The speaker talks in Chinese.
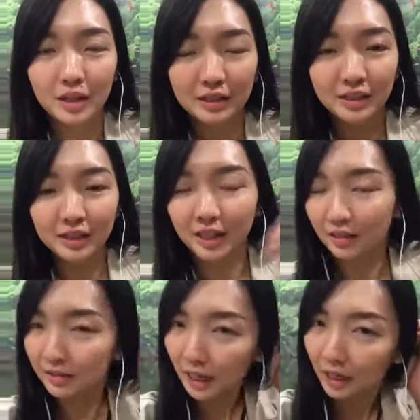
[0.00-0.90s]
今天
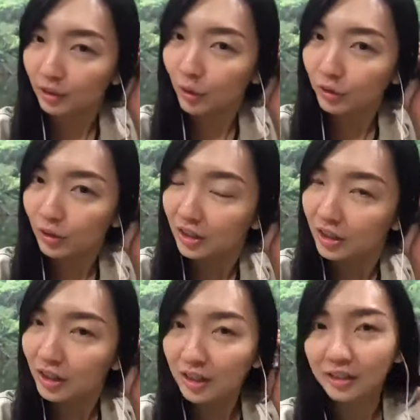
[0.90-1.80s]
要讲关于一个
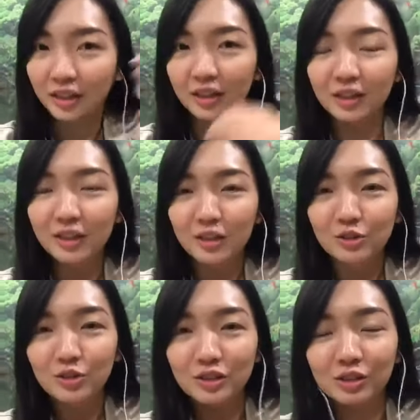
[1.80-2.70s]
课题，
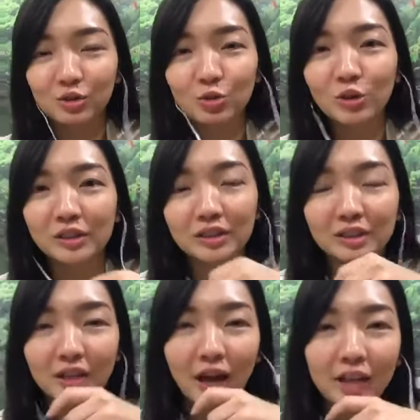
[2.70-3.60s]
就是如果你
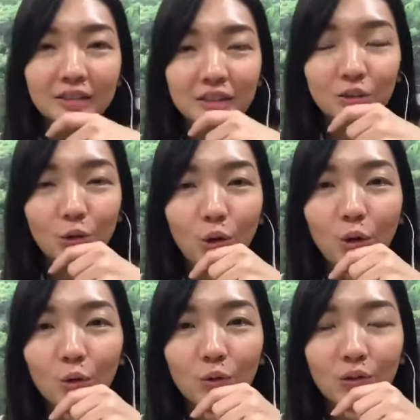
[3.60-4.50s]
知道癌症过
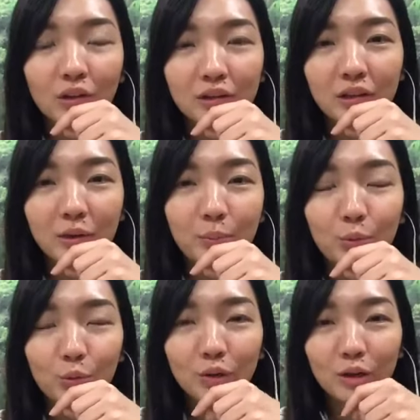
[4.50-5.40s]
后，第一
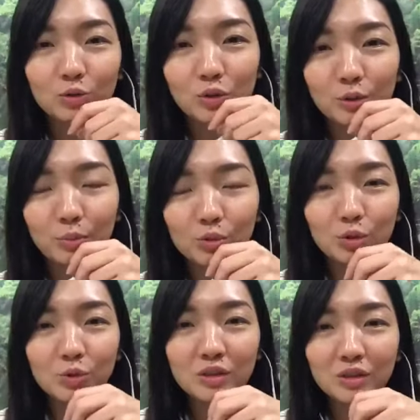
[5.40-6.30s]
步要做的步
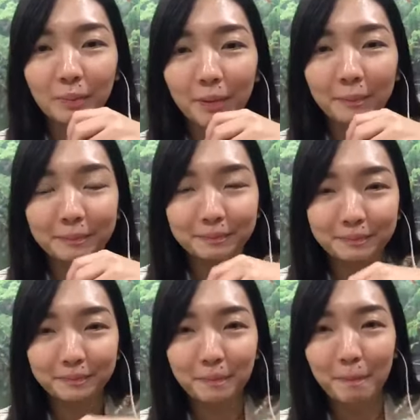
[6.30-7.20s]
骤是什
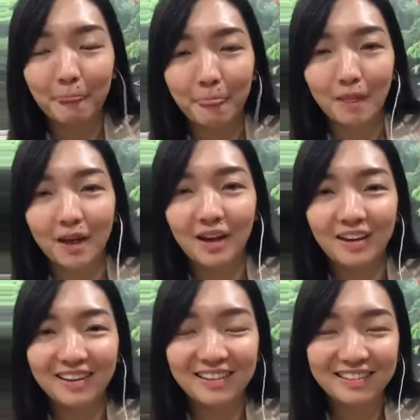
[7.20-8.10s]

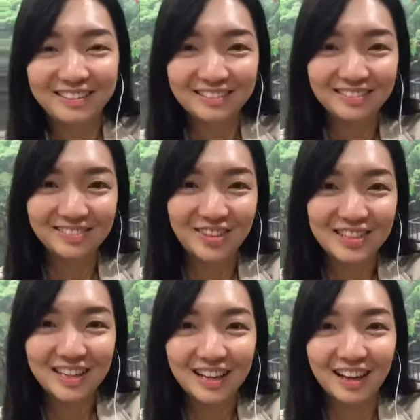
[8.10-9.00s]
么？Hello，晚
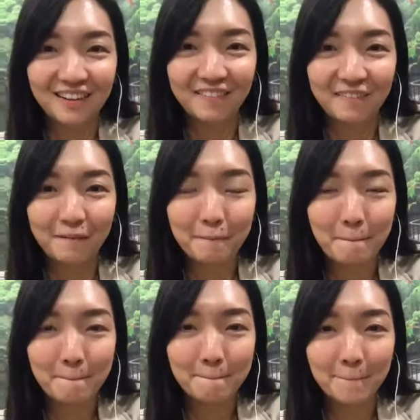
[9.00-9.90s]
上好，
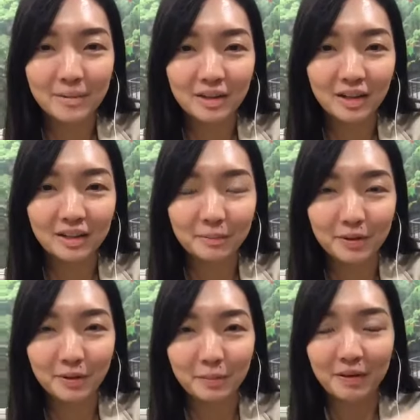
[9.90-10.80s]
进来的
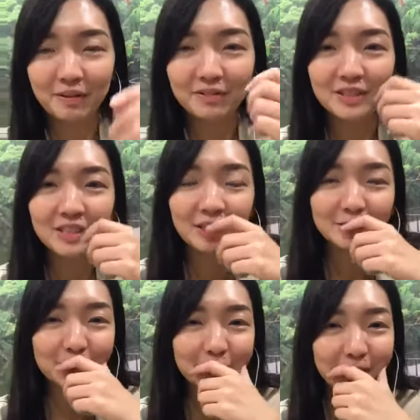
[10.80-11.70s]
朋友帮忙分享
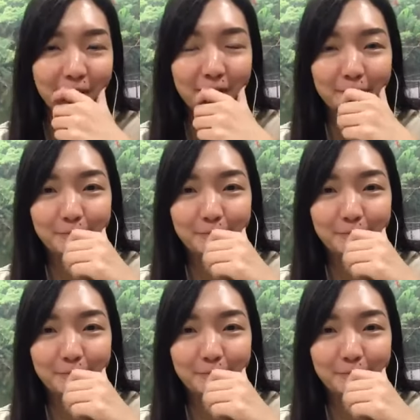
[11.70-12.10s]
出去哈。